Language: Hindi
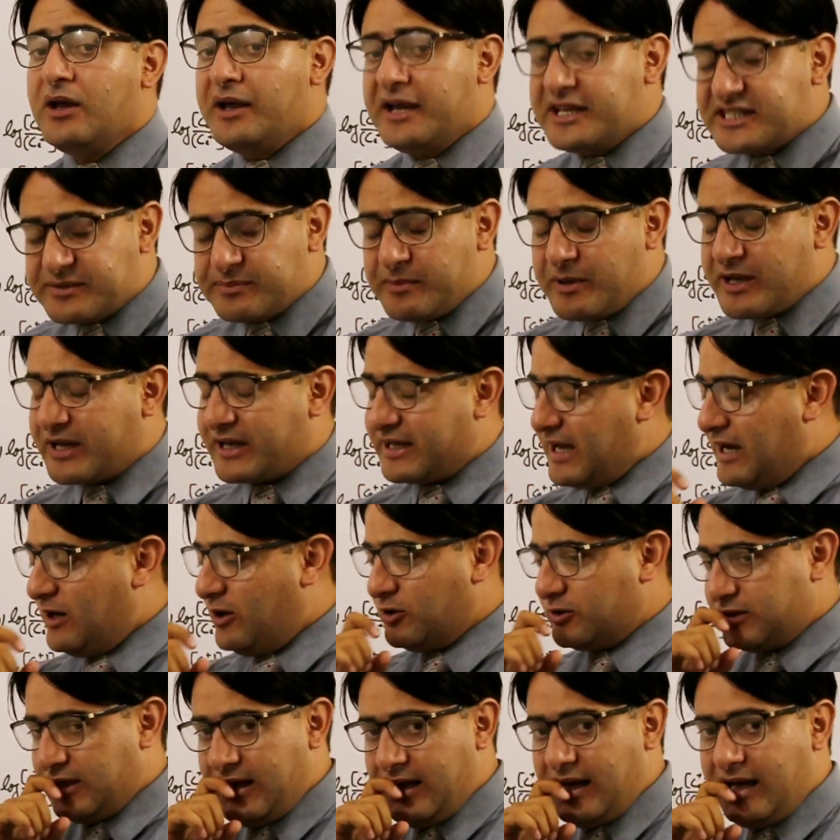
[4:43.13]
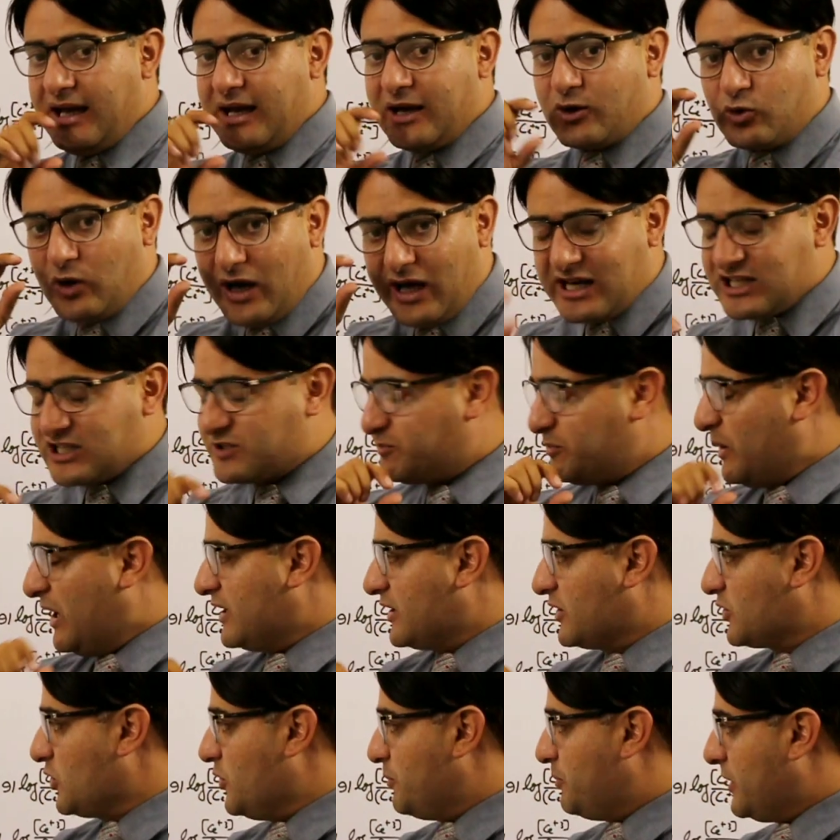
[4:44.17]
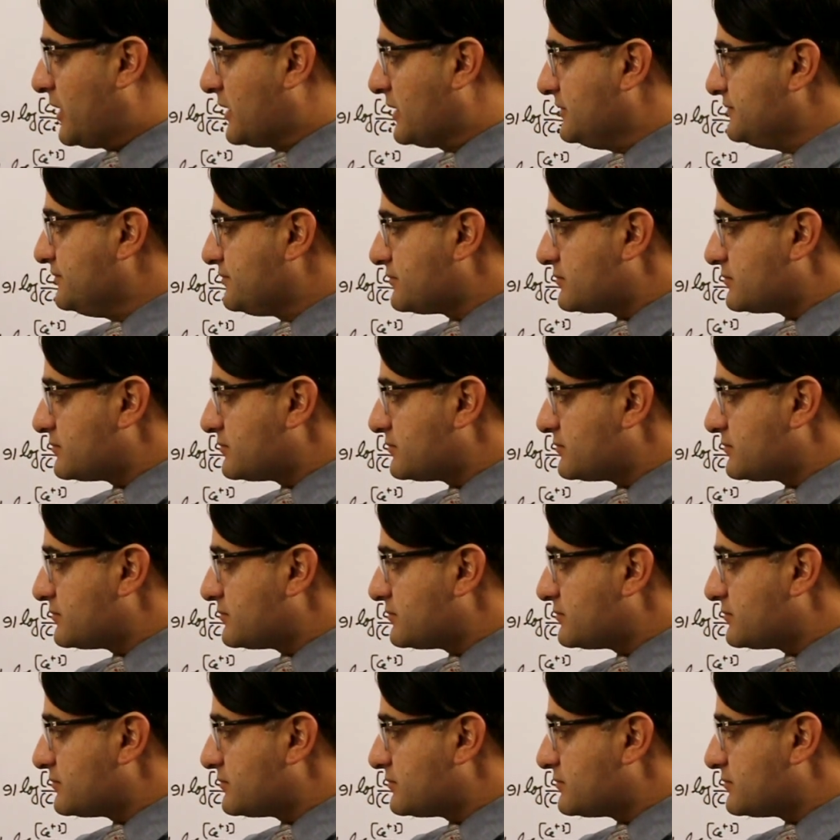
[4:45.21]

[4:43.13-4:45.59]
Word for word: इसमें क्या होता है एक्वेलेंस पॉइंट के ऊपर